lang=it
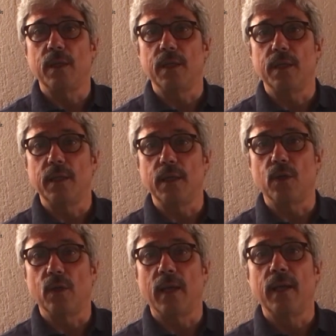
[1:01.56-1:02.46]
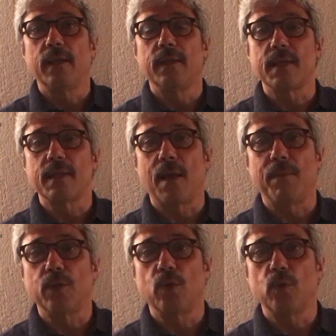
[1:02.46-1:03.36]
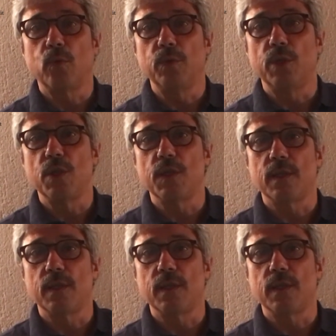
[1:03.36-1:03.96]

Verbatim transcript: in edicola da sabato 11